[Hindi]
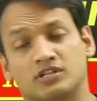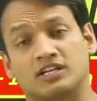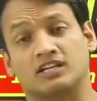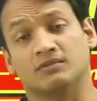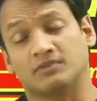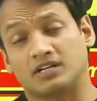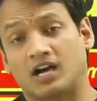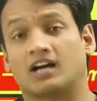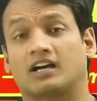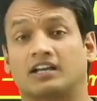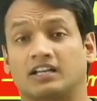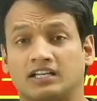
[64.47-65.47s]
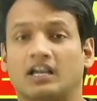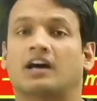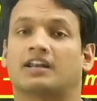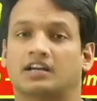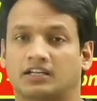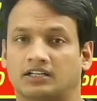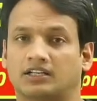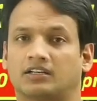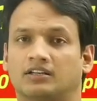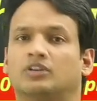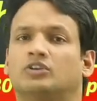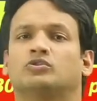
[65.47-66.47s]
है कि हम क्या करें क्या ना करें
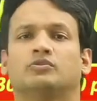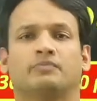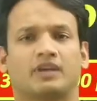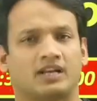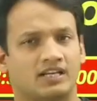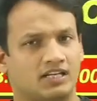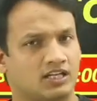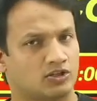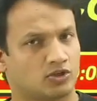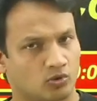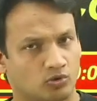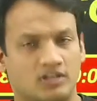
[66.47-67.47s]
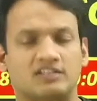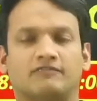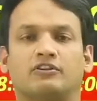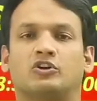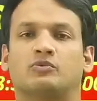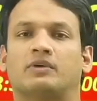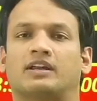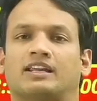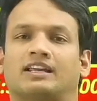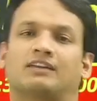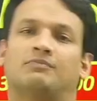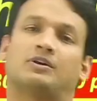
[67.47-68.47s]
तो मेरा ये छोटा सा वीडियो
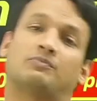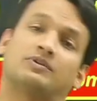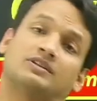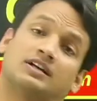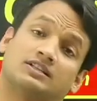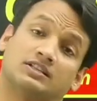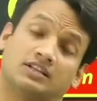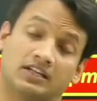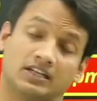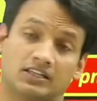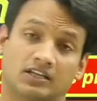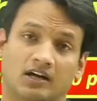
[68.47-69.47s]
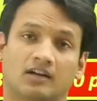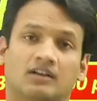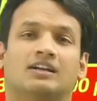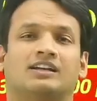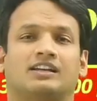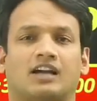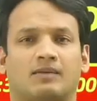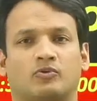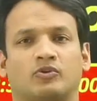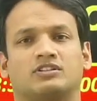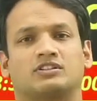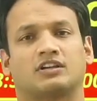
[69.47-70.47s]
बनाने का पर्पज़ आज यही था कि
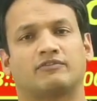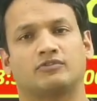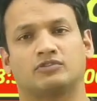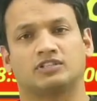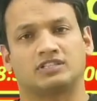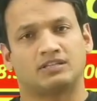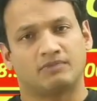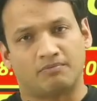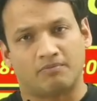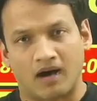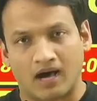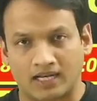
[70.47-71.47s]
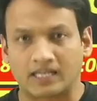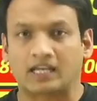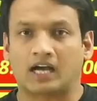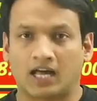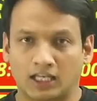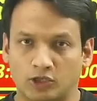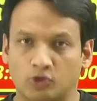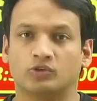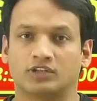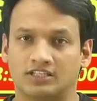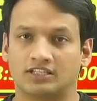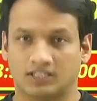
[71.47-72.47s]
आपको इस कन्फ्यूज़न से मैं बाहर निकाल दूँ
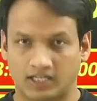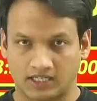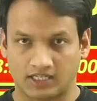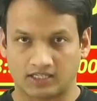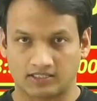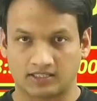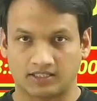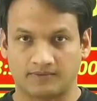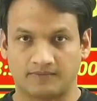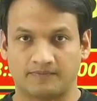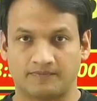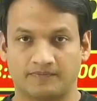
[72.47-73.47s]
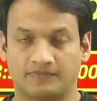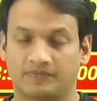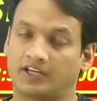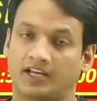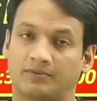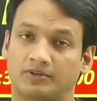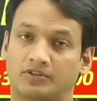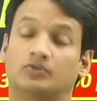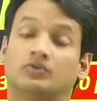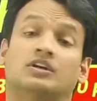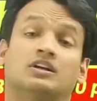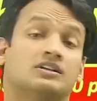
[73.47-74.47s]
किसी तरीके से ठीक है बच्चों
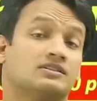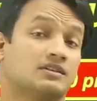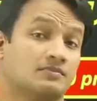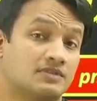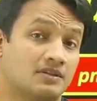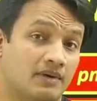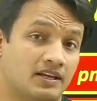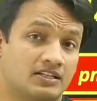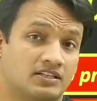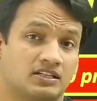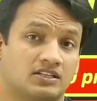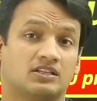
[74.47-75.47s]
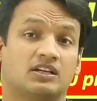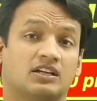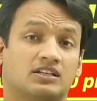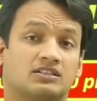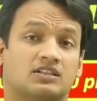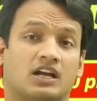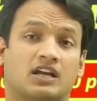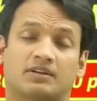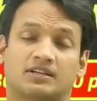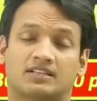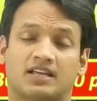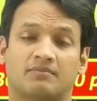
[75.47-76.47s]
सबसे पहली चीज़ इस टाइम
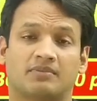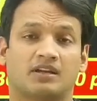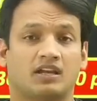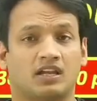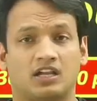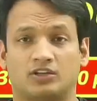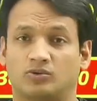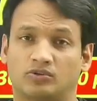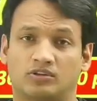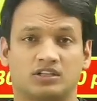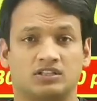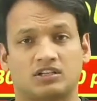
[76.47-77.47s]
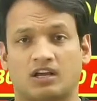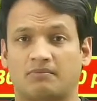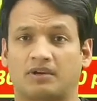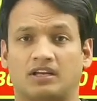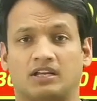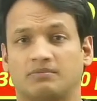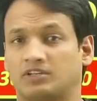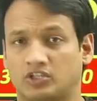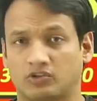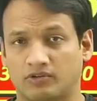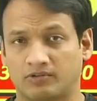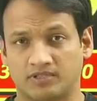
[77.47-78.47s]
एग्ज़ाम के एक दो तीन चार महीने बचे
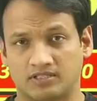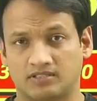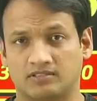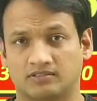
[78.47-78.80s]
हुए हैं बस